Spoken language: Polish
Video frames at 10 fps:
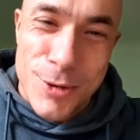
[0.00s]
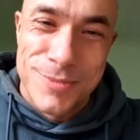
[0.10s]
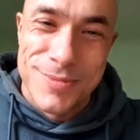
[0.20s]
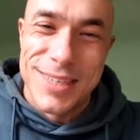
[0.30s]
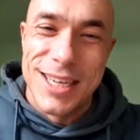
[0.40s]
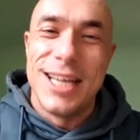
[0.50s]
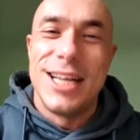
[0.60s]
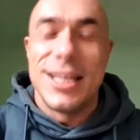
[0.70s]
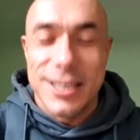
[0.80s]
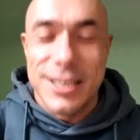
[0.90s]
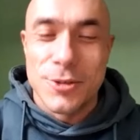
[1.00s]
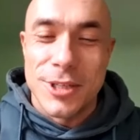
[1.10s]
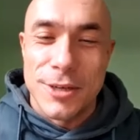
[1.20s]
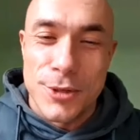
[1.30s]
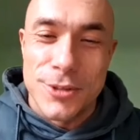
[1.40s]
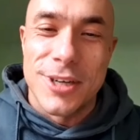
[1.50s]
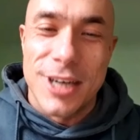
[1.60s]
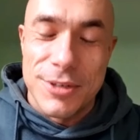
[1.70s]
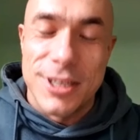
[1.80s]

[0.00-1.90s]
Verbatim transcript: Tak, tak. Dlatego tutaj fotografia